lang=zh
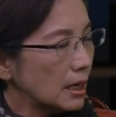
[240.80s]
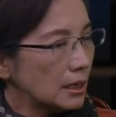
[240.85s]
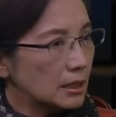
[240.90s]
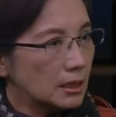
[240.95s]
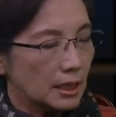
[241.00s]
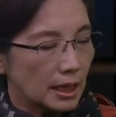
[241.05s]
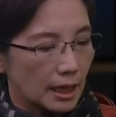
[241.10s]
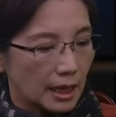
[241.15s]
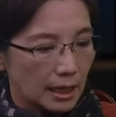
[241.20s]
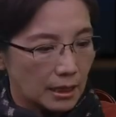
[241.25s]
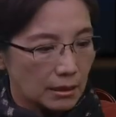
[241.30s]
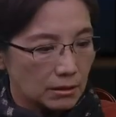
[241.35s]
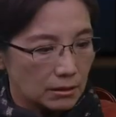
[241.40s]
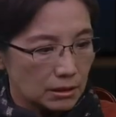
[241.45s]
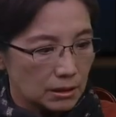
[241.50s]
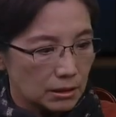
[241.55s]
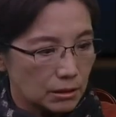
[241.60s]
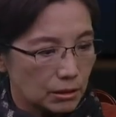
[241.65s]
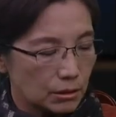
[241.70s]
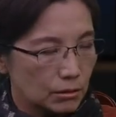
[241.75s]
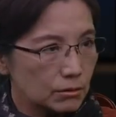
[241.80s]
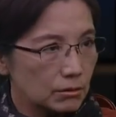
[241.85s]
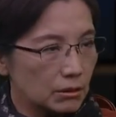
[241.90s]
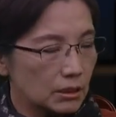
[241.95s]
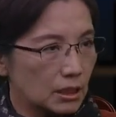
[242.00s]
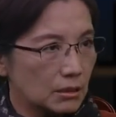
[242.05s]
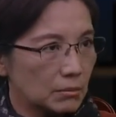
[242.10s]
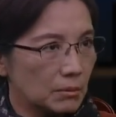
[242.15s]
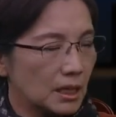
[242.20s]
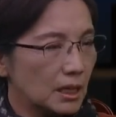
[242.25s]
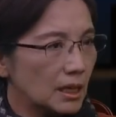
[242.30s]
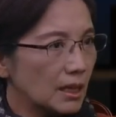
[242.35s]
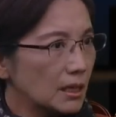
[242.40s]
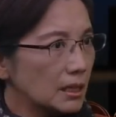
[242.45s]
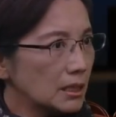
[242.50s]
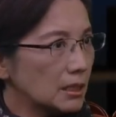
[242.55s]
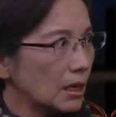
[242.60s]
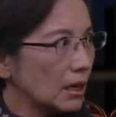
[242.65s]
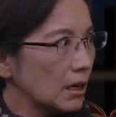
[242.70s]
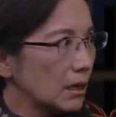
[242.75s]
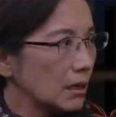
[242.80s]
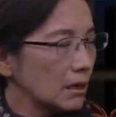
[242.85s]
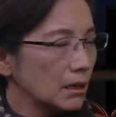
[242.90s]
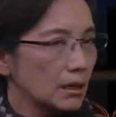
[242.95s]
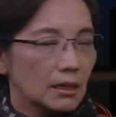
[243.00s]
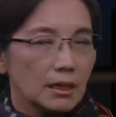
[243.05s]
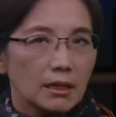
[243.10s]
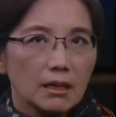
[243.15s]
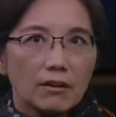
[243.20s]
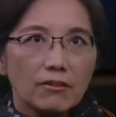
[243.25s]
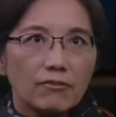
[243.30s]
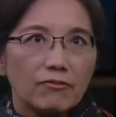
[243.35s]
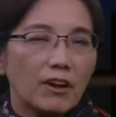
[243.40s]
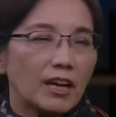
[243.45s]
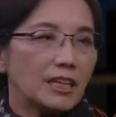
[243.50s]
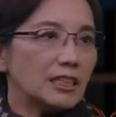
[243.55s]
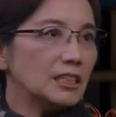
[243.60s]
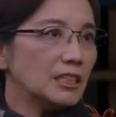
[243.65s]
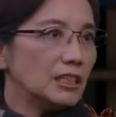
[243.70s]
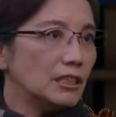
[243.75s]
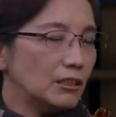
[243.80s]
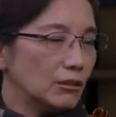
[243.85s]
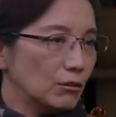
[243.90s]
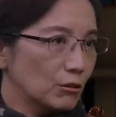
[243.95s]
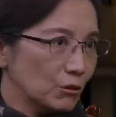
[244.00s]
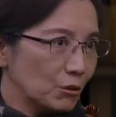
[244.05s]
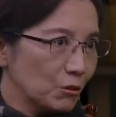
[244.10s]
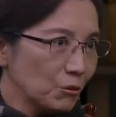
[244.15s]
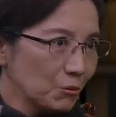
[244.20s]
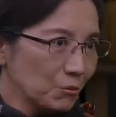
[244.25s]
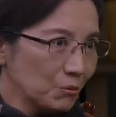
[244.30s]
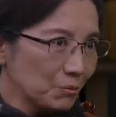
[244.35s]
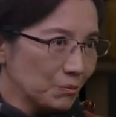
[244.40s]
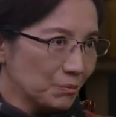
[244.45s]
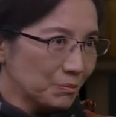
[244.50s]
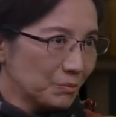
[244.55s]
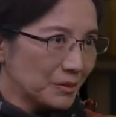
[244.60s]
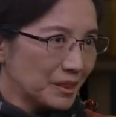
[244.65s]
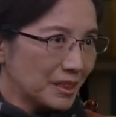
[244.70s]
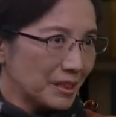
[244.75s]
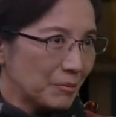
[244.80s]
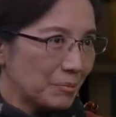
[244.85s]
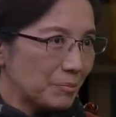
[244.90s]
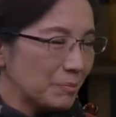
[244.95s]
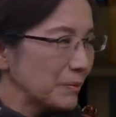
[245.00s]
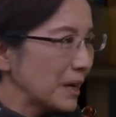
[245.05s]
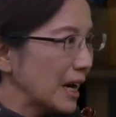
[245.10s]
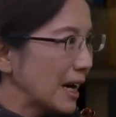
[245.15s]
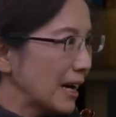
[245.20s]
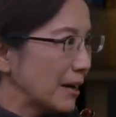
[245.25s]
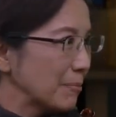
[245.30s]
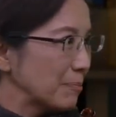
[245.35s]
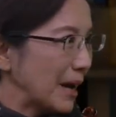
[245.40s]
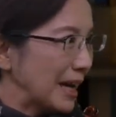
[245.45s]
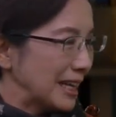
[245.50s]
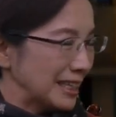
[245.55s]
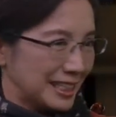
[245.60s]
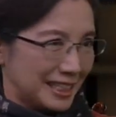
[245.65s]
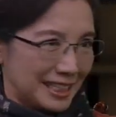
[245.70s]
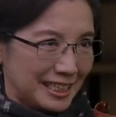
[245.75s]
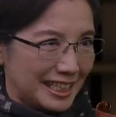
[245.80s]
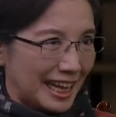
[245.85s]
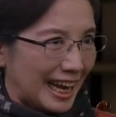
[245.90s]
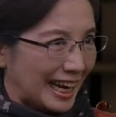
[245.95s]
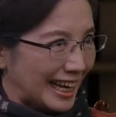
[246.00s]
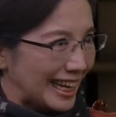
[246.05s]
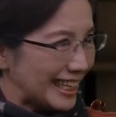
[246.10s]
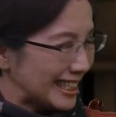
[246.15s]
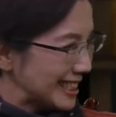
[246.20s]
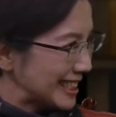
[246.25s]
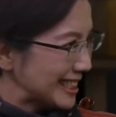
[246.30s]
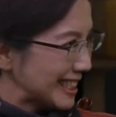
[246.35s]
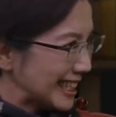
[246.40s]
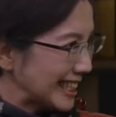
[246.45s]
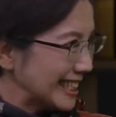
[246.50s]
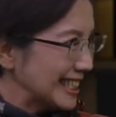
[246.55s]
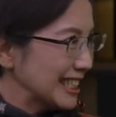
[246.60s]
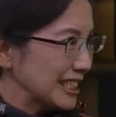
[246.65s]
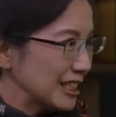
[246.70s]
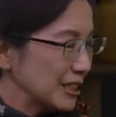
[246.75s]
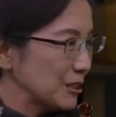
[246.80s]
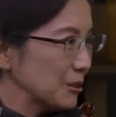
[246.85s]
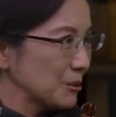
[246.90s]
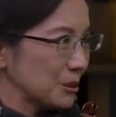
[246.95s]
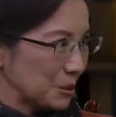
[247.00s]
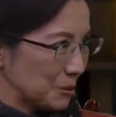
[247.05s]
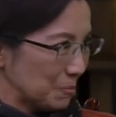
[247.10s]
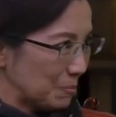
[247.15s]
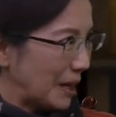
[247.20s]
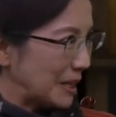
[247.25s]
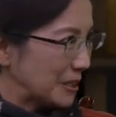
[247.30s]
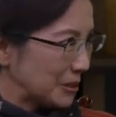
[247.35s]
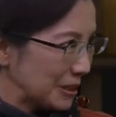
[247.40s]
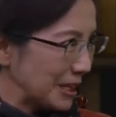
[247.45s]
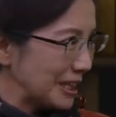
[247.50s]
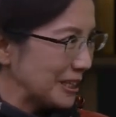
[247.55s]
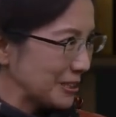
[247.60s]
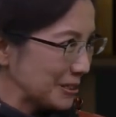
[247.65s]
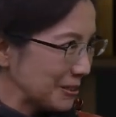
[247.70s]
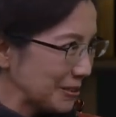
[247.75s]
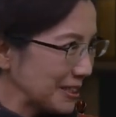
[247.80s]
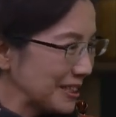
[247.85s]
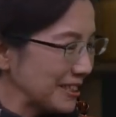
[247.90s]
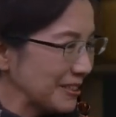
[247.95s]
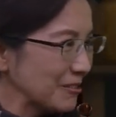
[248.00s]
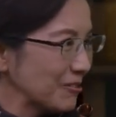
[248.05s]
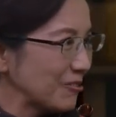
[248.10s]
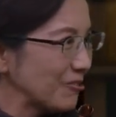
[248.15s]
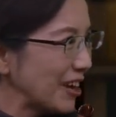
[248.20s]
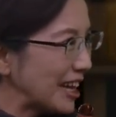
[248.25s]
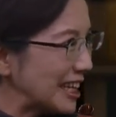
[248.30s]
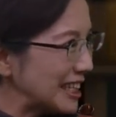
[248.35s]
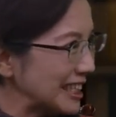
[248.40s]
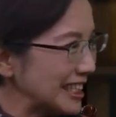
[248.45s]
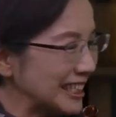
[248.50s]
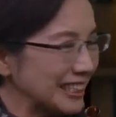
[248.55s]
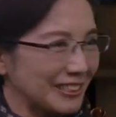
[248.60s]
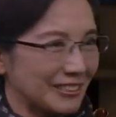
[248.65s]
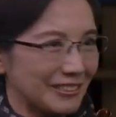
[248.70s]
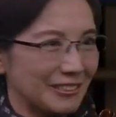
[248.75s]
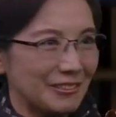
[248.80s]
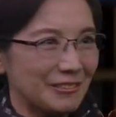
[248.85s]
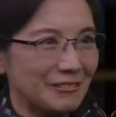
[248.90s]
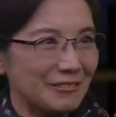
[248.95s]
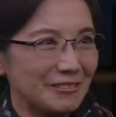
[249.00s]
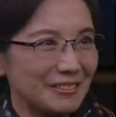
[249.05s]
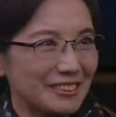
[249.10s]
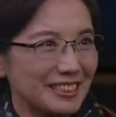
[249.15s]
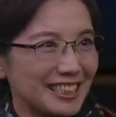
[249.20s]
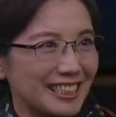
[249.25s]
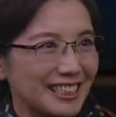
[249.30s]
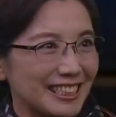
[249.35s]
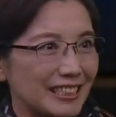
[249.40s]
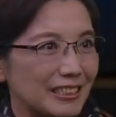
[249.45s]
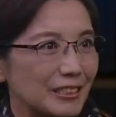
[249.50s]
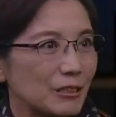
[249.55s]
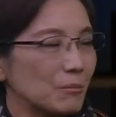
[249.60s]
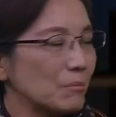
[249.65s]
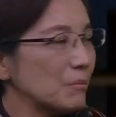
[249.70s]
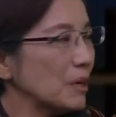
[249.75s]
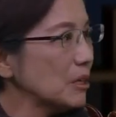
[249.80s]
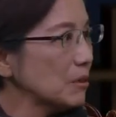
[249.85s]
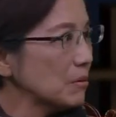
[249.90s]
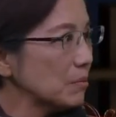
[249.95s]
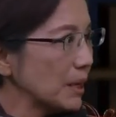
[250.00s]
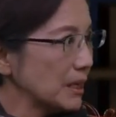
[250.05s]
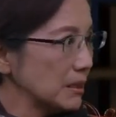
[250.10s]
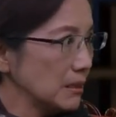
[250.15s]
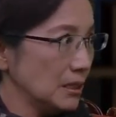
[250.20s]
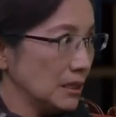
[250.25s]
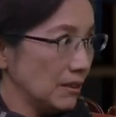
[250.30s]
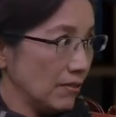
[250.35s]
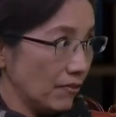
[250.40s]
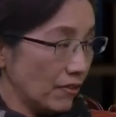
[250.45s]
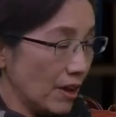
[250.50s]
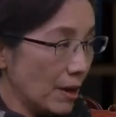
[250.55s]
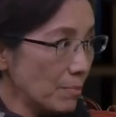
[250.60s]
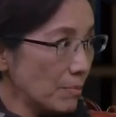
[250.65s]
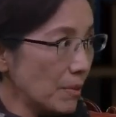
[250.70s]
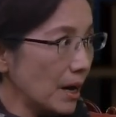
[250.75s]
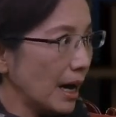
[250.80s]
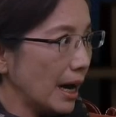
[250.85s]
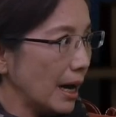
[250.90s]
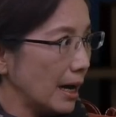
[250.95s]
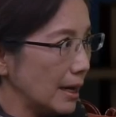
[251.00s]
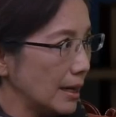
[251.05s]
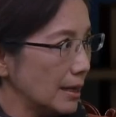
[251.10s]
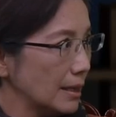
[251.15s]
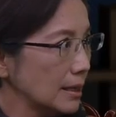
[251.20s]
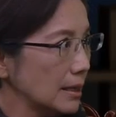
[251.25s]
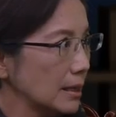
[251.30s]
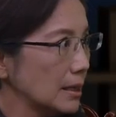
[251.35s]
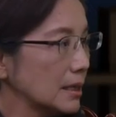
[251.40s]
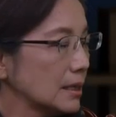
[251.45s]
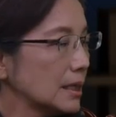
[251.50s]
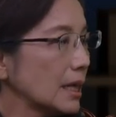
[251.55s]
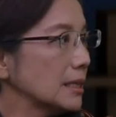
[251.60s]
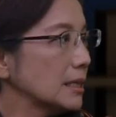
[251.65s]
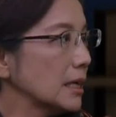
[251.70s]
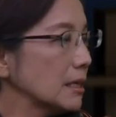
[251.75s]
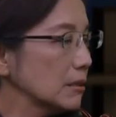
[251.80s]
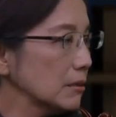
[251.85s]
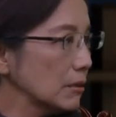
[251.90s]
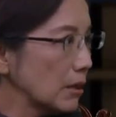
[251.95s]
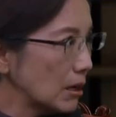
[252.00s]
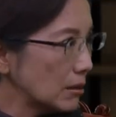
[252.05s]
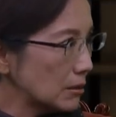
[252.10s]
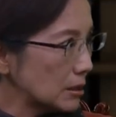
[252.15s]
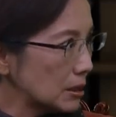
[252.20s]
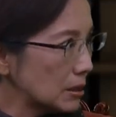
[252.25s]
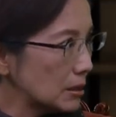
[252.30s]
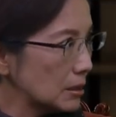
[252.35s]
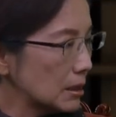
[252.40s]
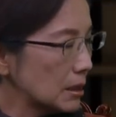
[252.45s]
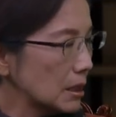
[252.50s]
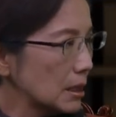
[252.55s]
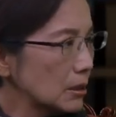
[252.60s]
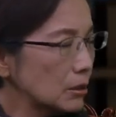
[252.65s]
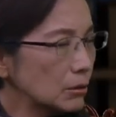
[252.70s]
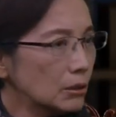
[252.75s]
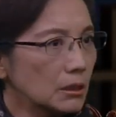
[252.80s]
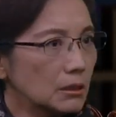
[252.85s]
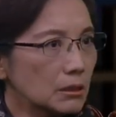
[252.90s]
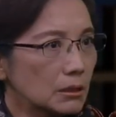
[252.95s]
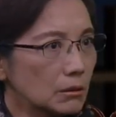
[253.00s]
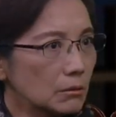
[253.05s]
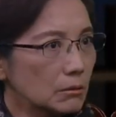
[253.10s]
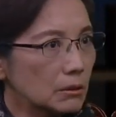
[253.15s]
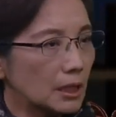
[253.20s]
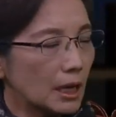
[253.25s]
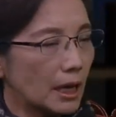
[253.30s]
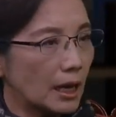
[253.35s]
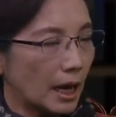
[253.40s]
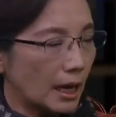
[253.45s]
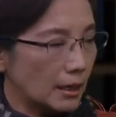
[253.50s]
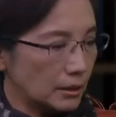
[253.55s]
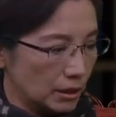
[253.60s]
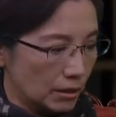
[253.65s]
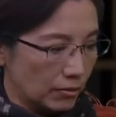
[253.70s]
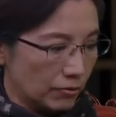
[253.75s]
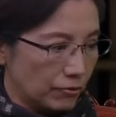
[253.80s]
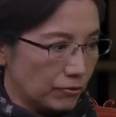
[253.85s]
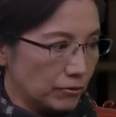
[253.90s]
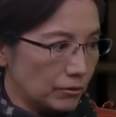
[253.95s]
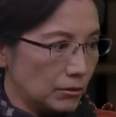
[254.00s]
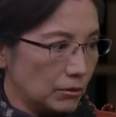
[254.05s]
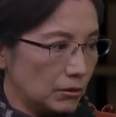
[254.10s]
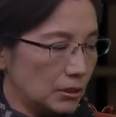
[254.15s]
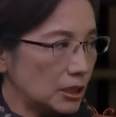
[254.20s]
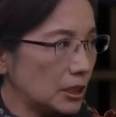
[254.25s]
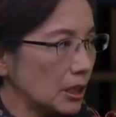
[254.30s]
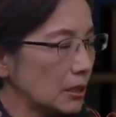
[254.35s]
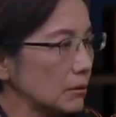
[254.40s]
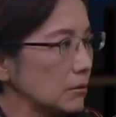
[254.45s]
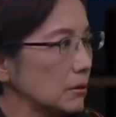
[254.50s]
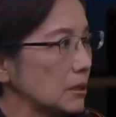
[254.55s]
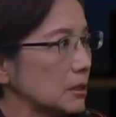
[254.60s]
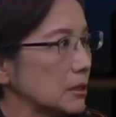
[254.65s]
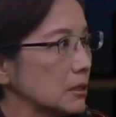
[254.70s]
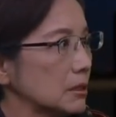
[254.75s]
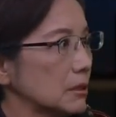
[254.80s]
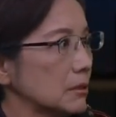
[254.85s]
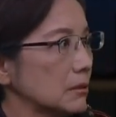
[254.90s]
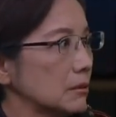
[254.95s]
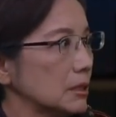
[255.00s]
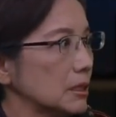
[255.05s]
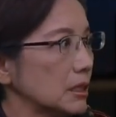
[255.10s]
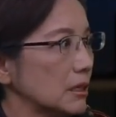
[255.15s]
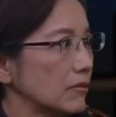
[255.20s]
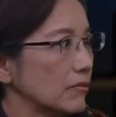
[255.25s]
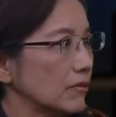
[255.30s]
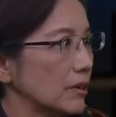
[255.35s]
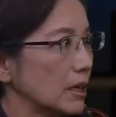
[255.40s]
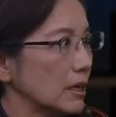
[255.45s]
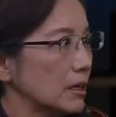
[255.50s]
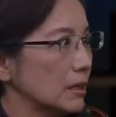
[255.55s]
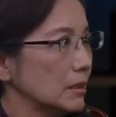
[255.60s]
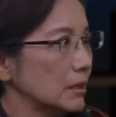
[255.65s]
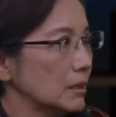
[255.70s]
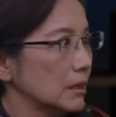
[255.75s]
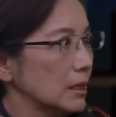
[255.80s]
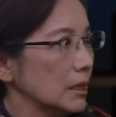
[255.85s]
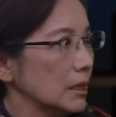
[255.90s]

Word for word: 而且还有人出生叫翻译有功，啊版大概是这个意思，就是版权所有翻译有功就没有版权你翻吧，大家都考试，所以宋代而且妇女相对自由解放。